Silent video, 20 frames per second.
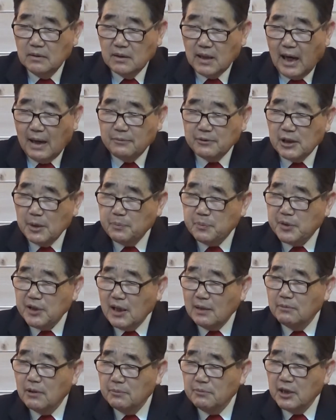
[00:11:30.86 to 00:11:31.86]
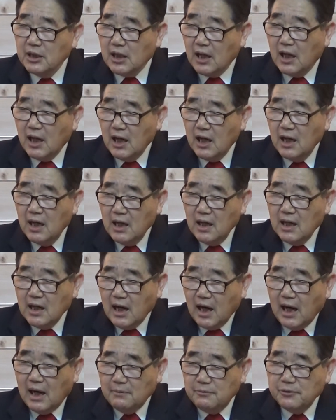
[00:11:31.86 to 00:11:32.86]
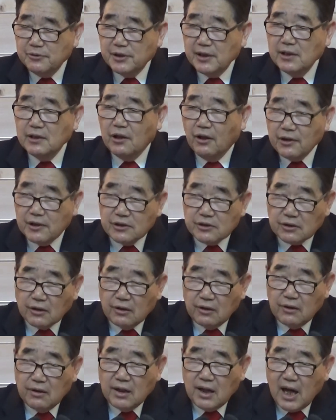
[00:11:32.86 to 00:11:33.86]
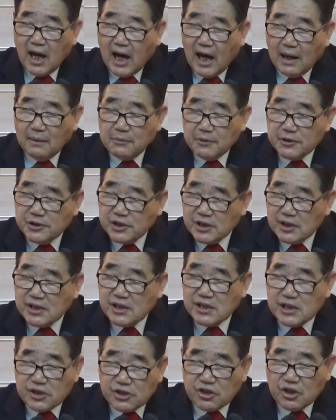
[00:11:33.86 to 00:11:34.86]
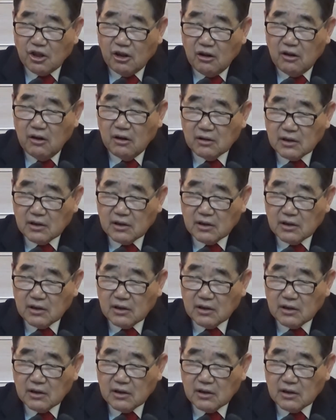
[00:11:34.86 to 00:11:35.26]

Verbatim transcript: 아버지의 피가 뭡니까? 아버지의 영이죠. 아버지의 시죠.